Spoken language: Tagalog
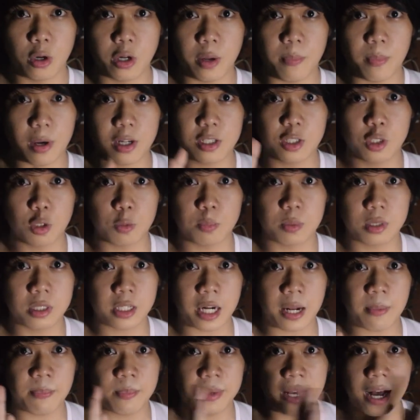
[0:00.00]
na
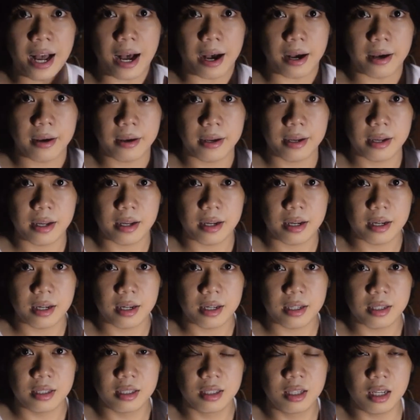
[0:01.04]
mag-subscribe ka
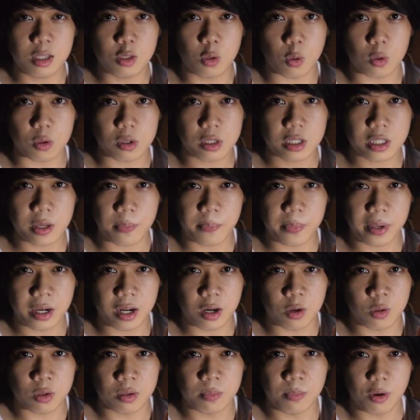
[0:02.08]
dito sa
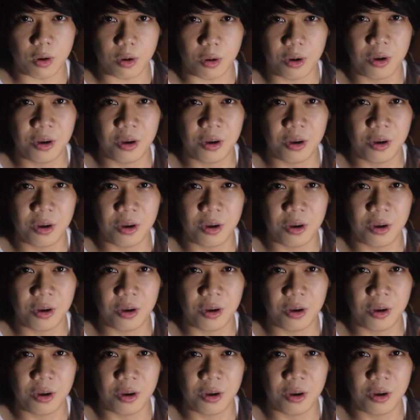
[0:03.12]
pinanood mo.